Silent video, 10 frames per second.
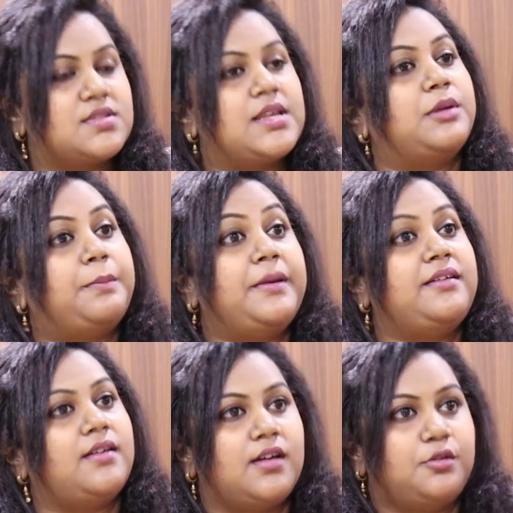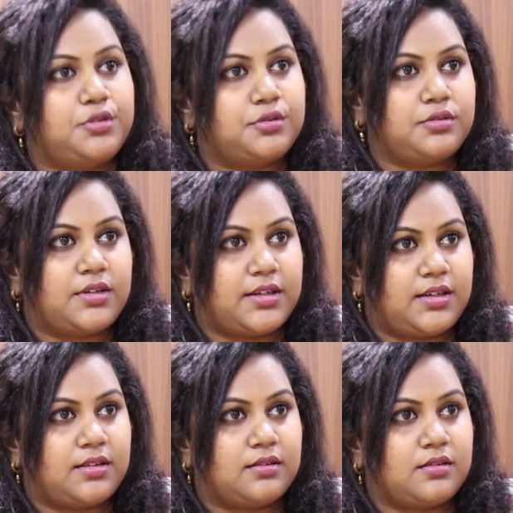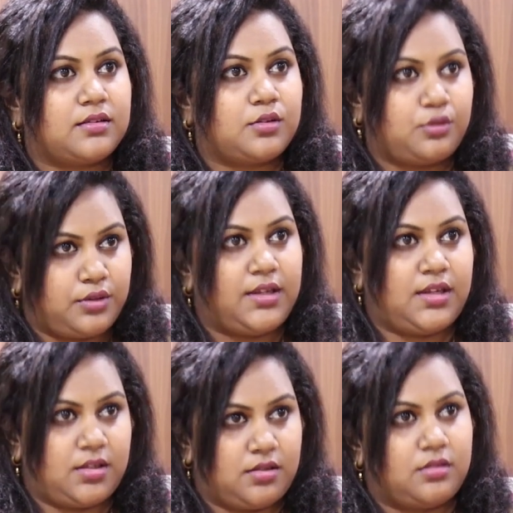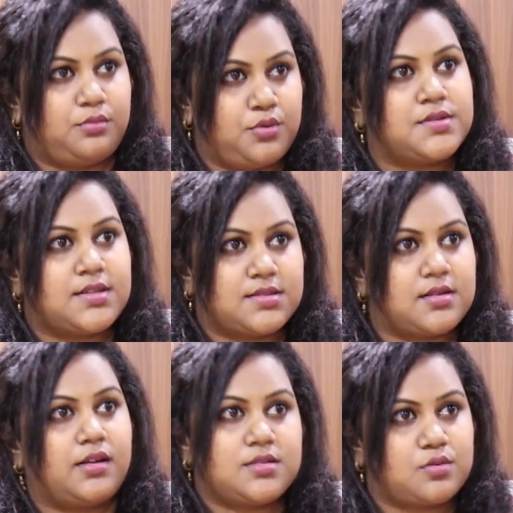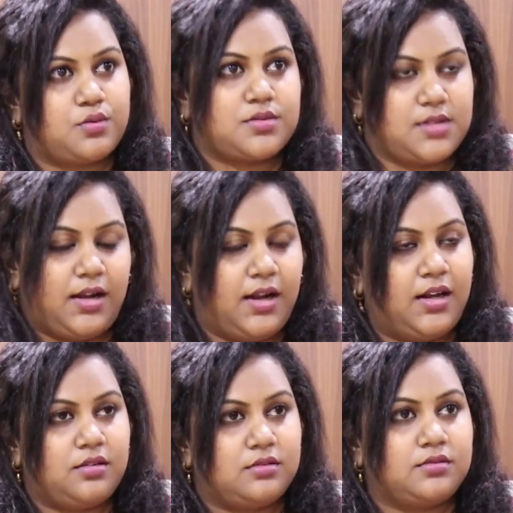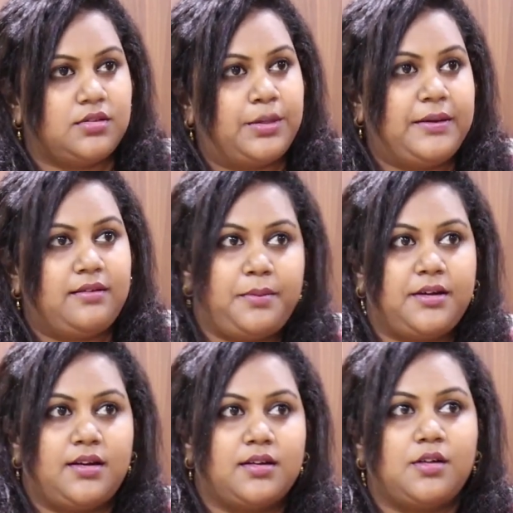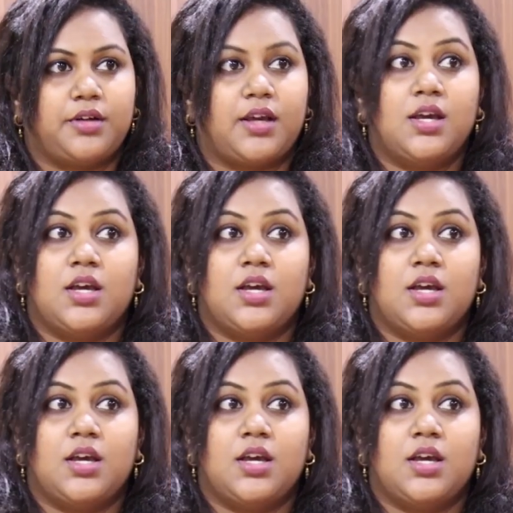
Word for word: సేమ్ రిపీటెడ్గా ఉంటూ ఉంటాయి కొన్ని మ్యూజిక్స్ కానీ స్కోర్స్ అలా రిపీట్ రిపీటెడ్గా ఉంటాయి